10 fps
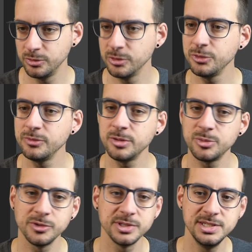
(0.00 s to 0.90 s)
Quand on va
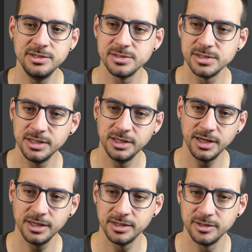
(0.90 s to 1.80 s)
prendre X,
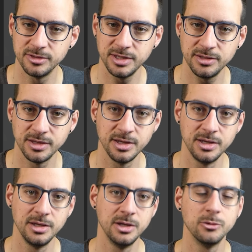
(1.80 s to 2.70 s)
Y et Z, vous
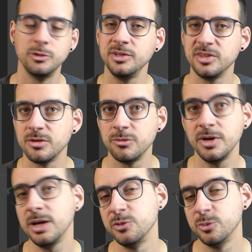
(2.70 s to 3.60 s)
voyez que ça va
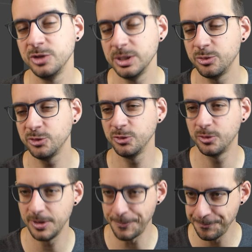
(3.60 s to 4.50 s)
faire un petit peu n'importe
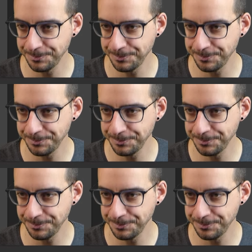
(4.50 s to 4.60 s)
quoi.